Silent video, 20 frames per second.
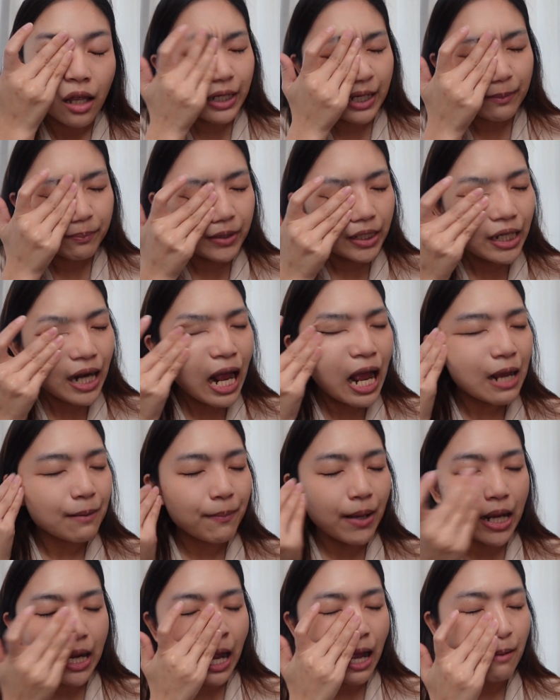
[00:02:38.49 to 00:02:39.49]
คลิปที่ถ่าย
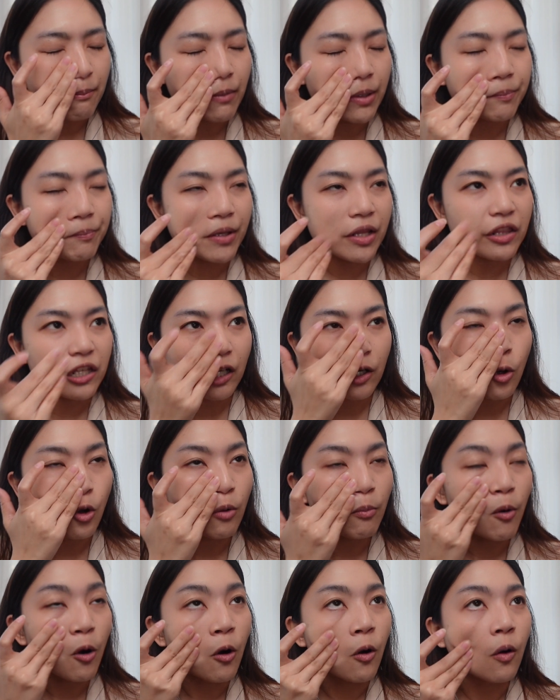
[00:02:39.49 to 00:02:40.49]
ไปอ่ะมันเป็นสโล
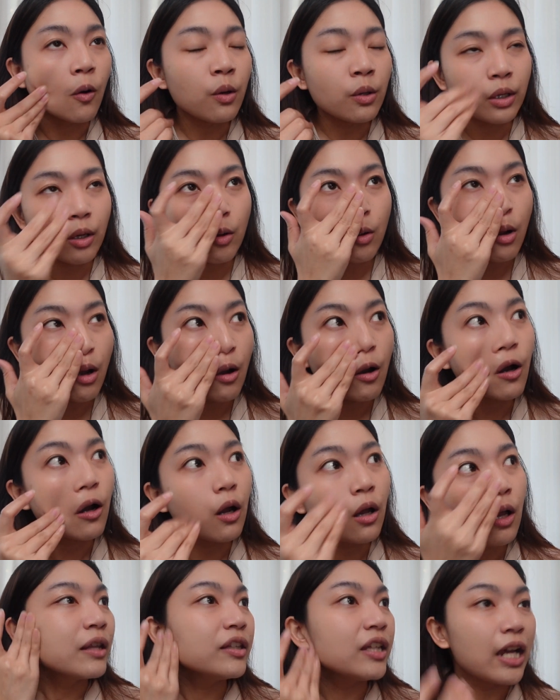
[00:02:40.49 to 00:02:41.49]
โม แล้วก็
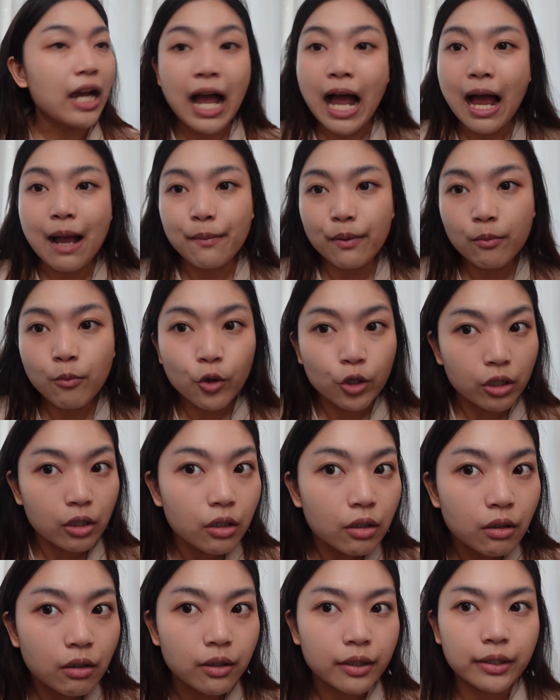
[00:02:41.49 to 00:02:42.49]
เสียงหายไปหมด
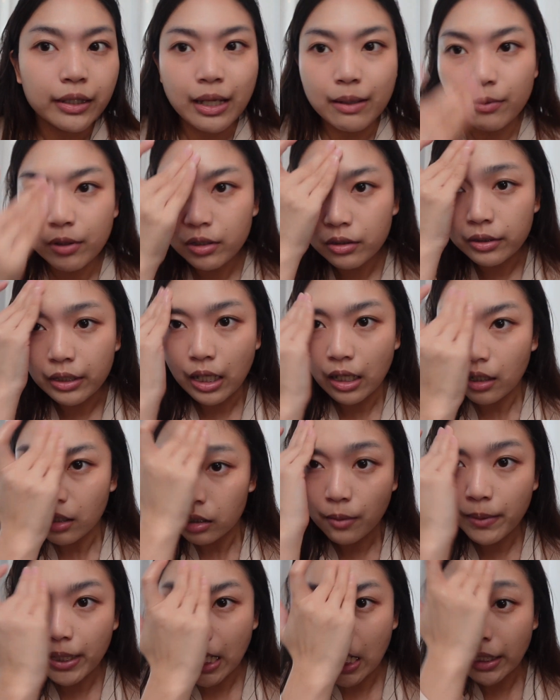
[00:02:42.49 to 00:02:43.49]
เลย แกเมื่อคืนเนี่ย
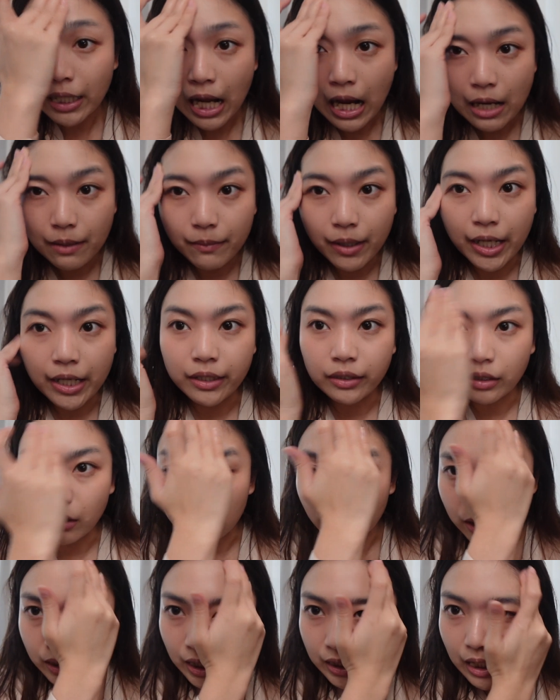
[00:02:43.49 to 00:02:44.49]
ก็มานั่งถ่ายใหม่ แต่
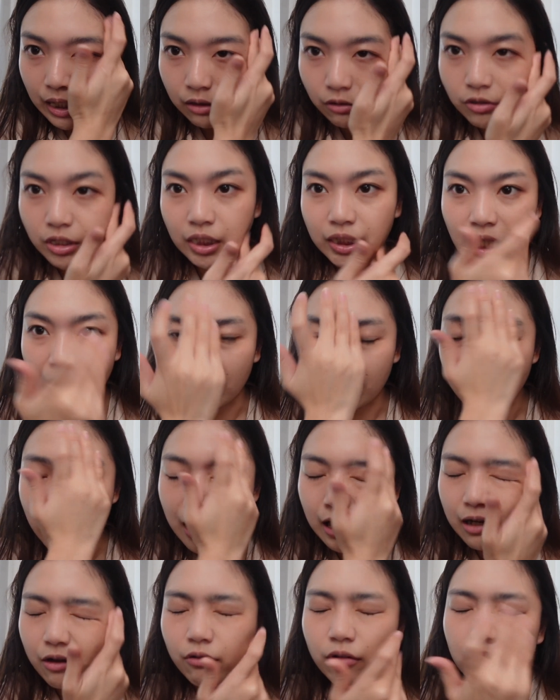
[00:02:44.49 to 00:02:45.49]
ว่าไหนๆเราจะแต่งห
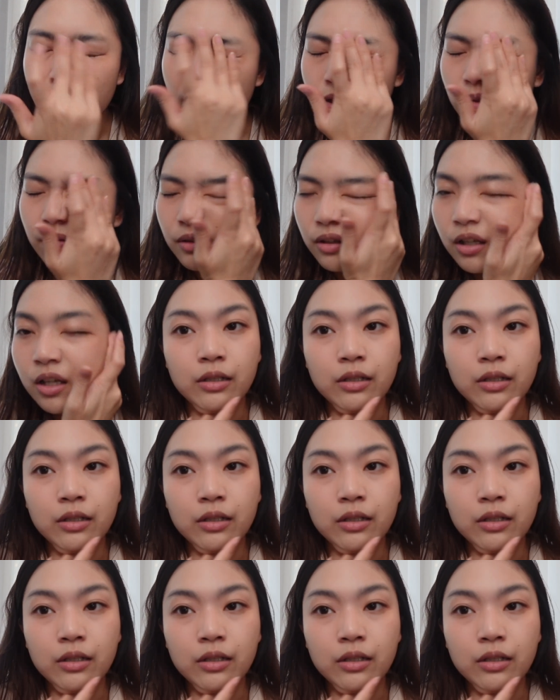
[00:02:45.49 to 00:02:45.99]
น้าแล้วก็เลยจะ